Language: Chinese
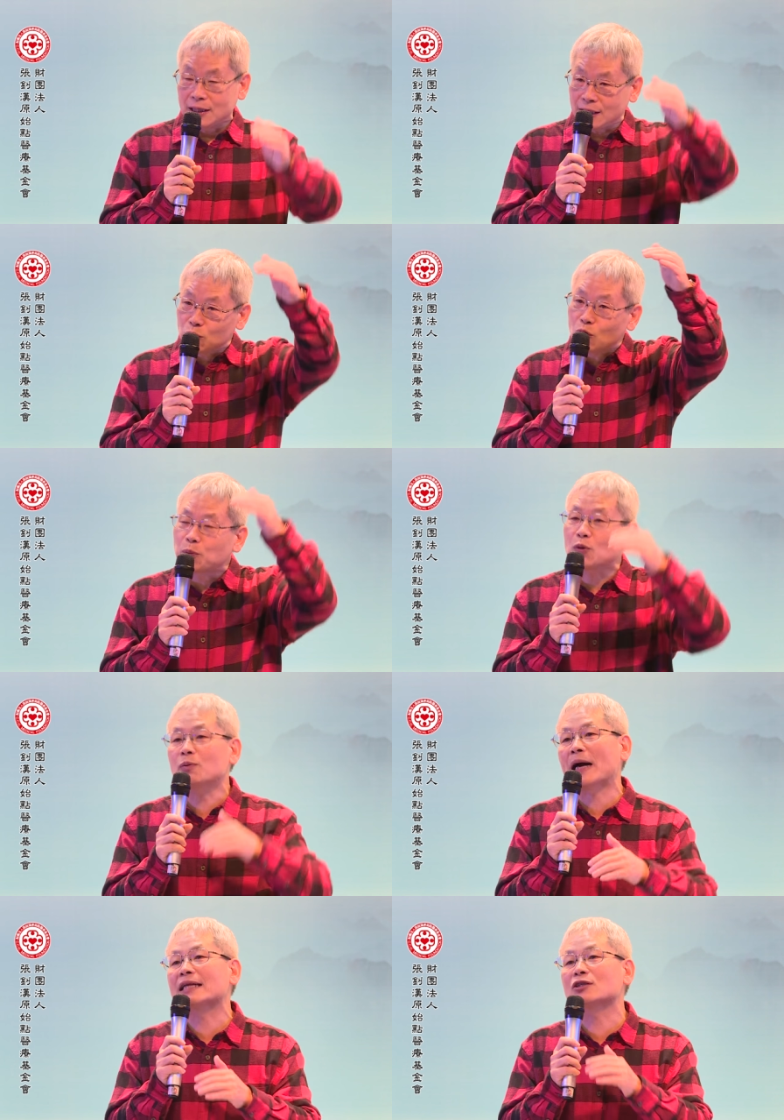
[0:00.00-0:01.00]
一路铺
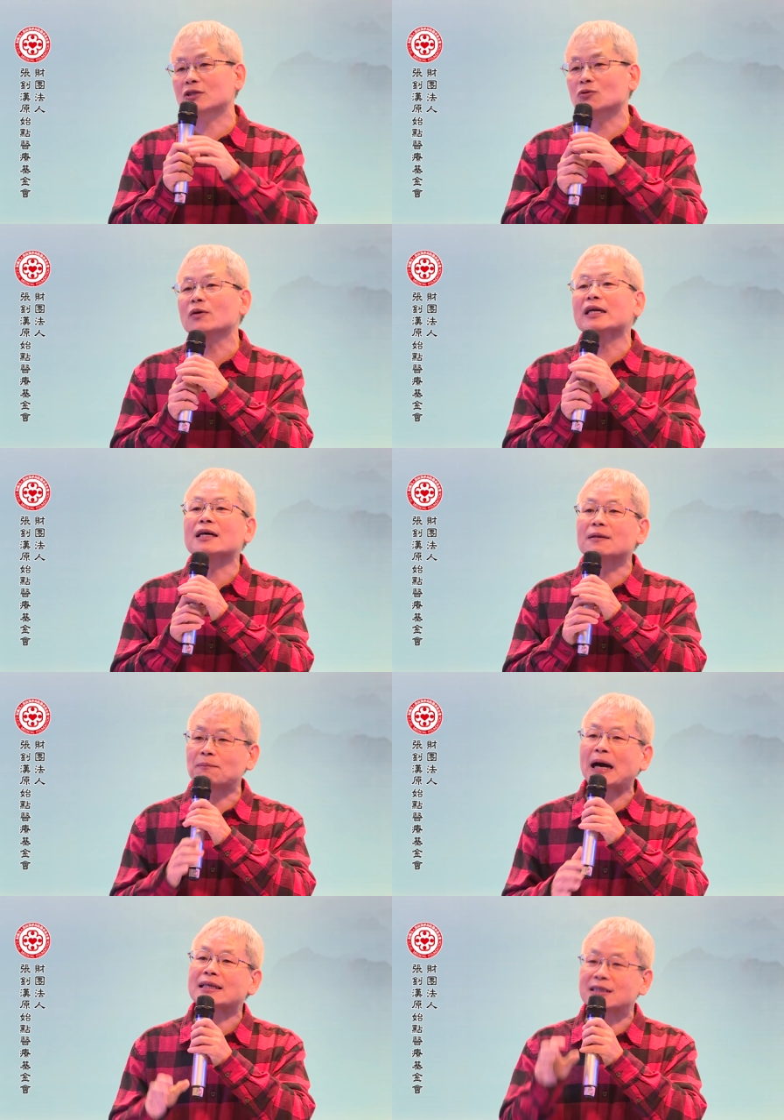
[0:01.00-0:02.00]
排，就是为了
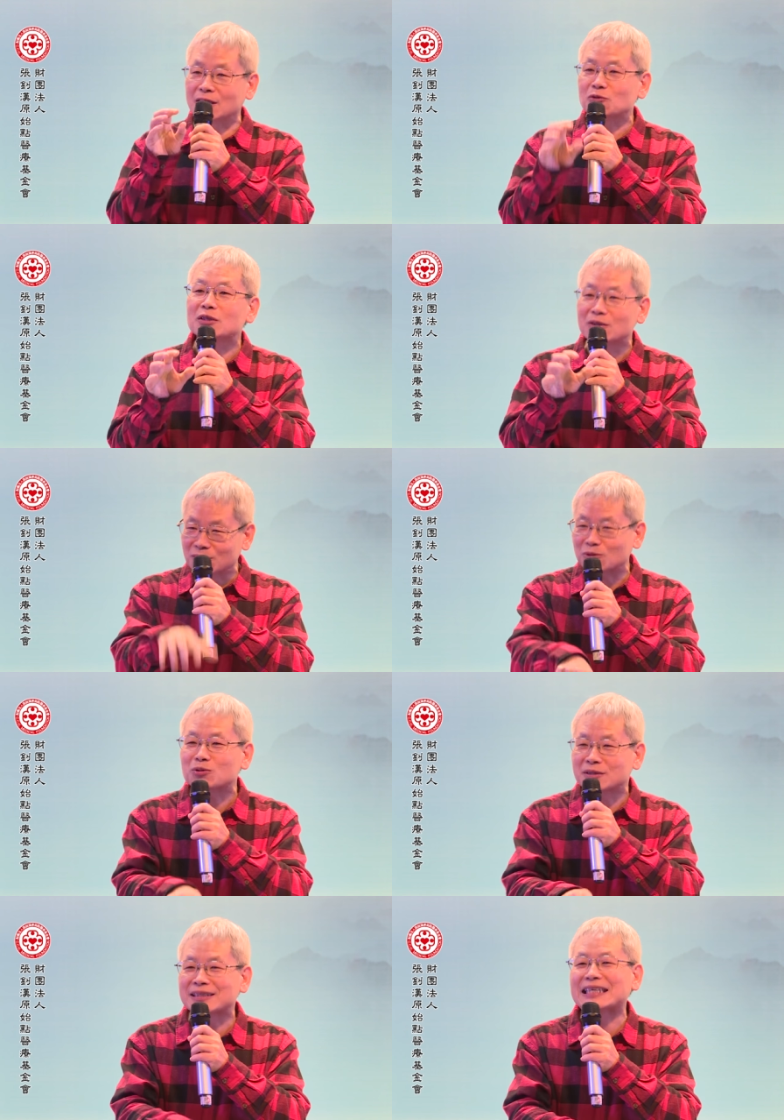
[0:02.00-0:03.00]
把结论
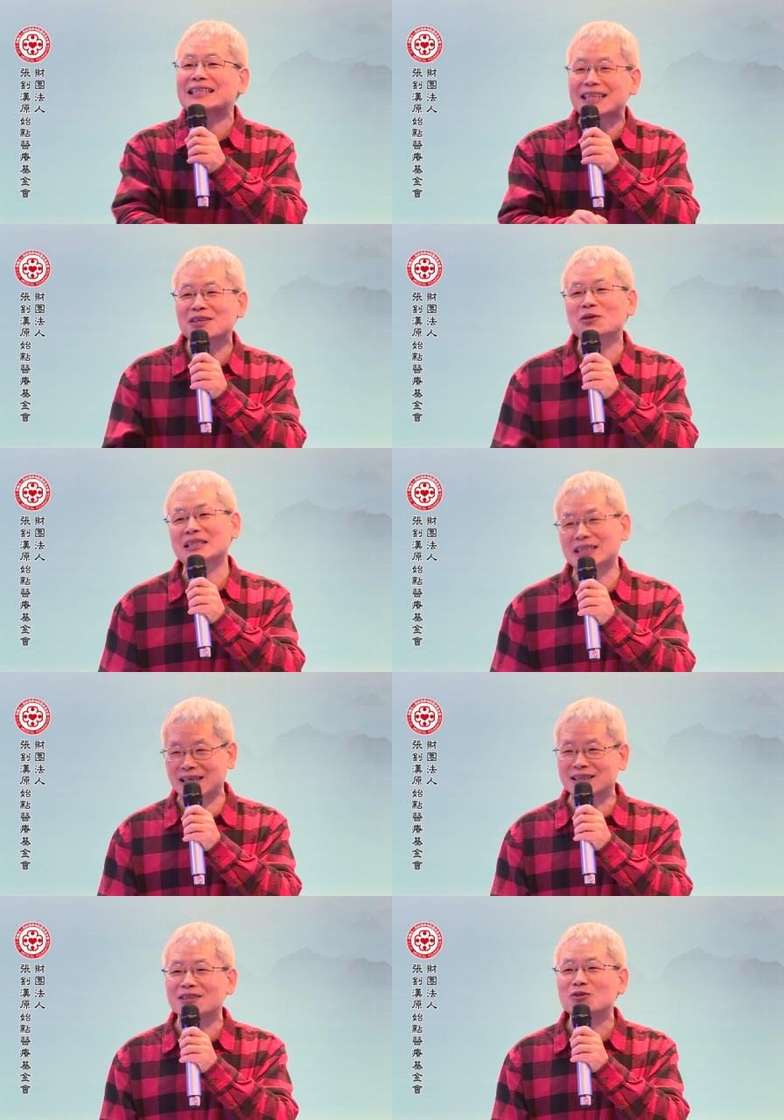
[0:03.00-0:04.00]
在这一段
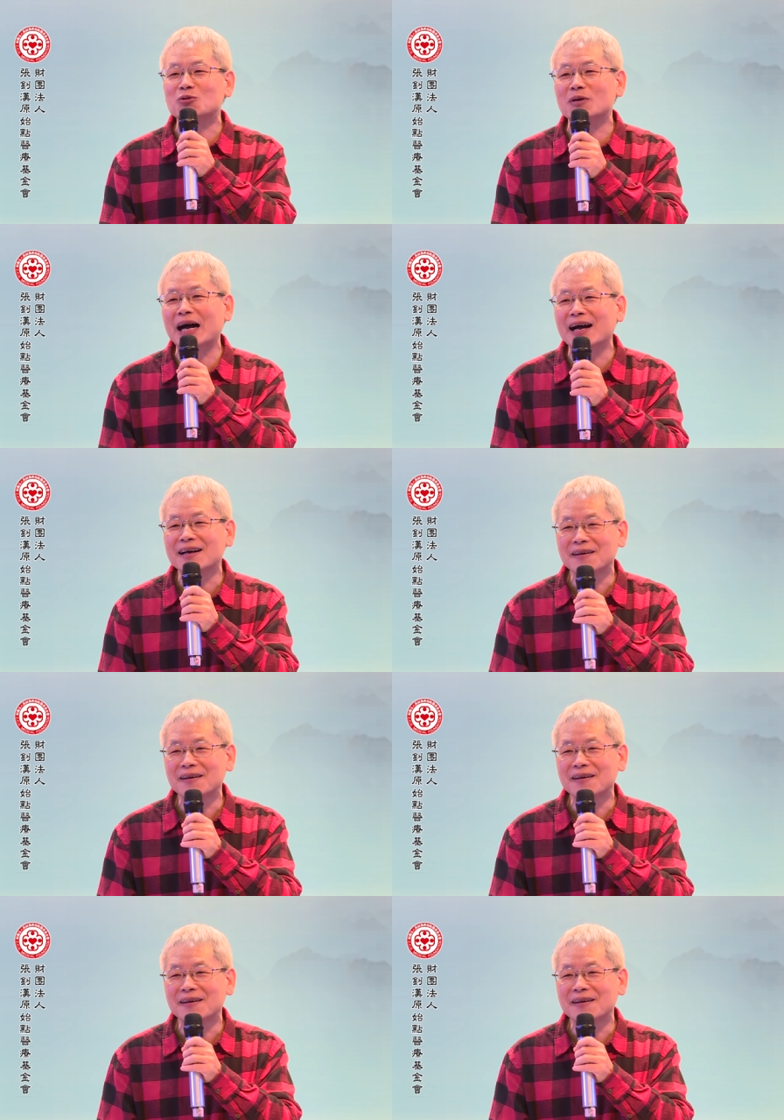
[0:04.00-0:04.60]
讲清楚啊。